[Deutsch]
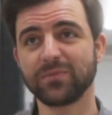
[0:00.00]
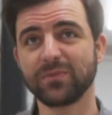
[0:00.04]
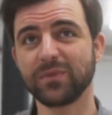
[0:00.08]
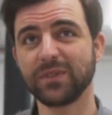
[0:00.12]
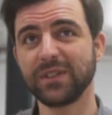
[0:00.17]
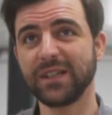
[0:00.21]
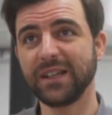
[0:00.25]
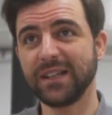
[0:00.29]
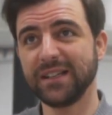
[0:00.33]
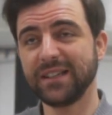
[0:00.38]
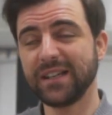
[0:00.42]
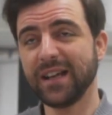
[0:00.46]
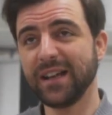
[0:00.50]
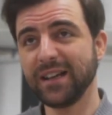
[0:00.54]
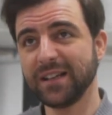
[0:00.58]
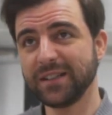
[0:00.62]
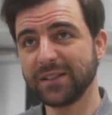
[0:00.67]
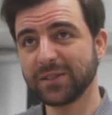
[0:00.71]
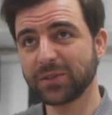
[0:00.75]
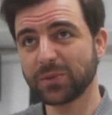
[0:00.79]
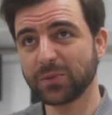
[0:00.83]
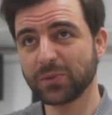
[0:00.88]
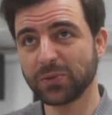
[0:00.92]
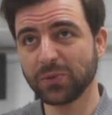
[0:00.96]
die interne
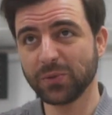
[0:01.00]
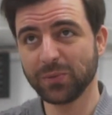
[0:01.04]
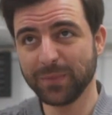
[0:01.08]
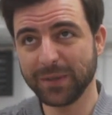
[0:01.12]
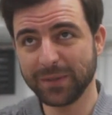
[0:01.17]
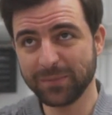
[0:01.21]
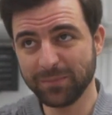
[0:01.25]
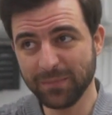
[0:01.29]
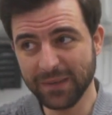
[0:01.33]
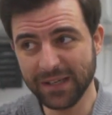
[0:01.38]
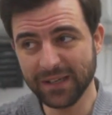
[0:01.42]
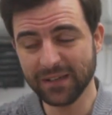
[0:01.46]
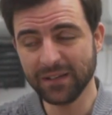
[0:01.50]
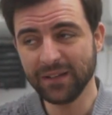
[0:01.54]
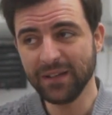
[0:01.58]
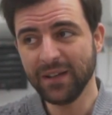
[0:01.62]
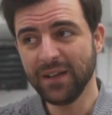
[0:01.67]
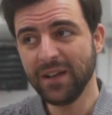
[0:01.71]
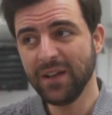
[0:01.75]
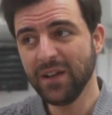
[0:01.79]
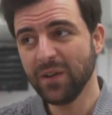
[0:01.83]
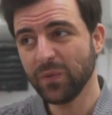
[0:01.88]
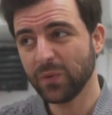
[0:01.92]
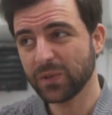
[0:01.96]
Diskussion mit mir,
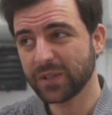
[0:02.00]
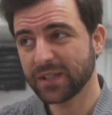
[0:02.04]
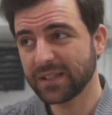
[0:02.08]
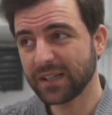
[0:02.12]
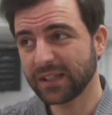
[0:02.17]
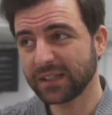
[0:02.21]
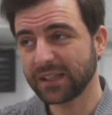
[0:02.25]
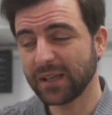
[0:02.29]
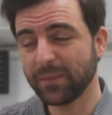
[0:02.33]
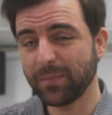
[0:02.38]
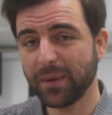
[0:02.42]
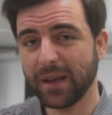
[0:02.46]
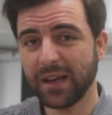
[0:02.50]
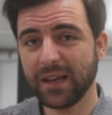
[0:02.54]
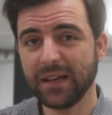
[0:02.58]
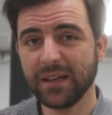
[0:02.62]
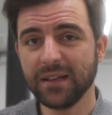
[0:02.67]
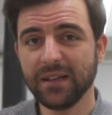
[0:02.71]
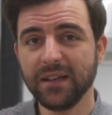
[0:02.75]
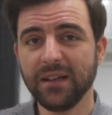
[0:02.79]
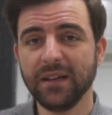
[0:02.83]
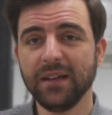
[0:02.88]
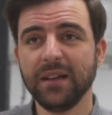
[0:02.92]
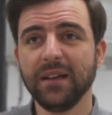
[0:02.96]
wo ich gesagt habe, ey,